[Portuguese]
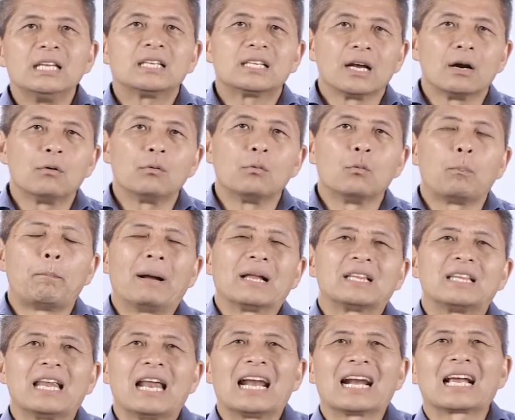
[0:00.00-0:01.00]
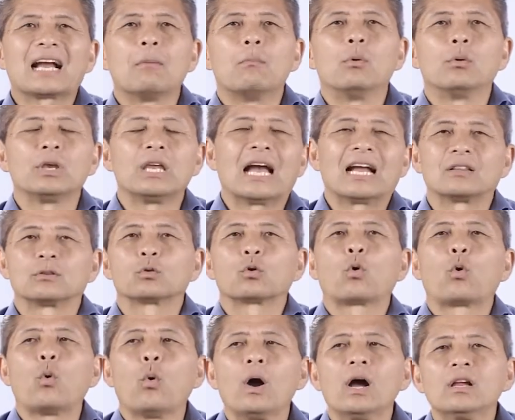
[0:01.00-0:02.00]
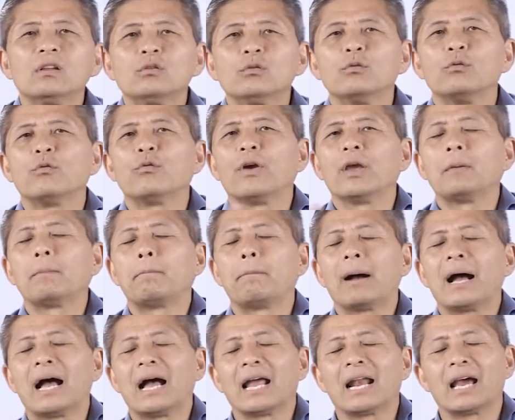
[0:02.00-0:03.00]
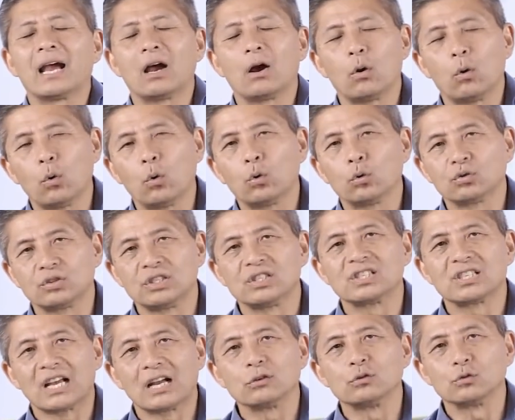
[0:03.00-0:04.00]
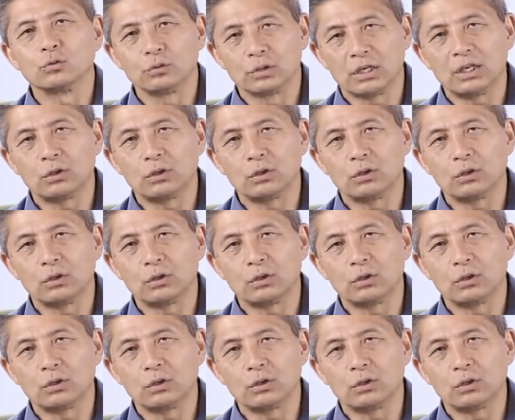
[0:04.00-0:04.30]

Então, o patriarca Moyat, quando vem para os Estados